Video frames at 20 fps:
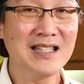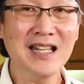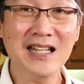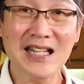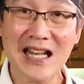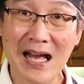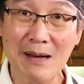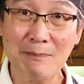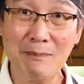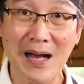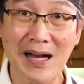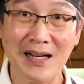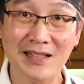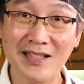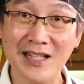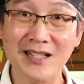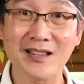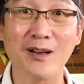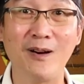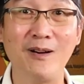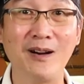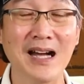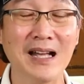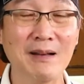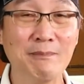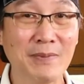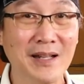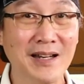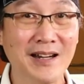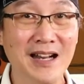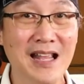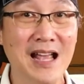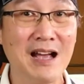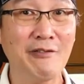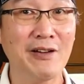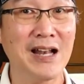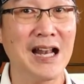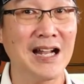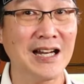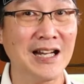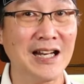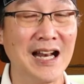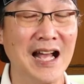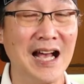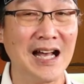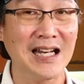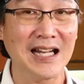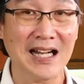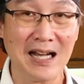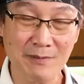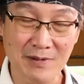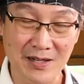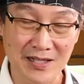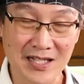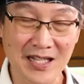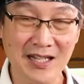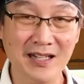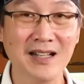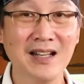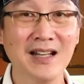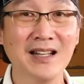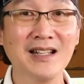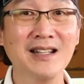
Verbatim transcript: ยิ่งทานผักติดต่อกันเป็นระยะเวลานานๆนะครับอย่างเช่น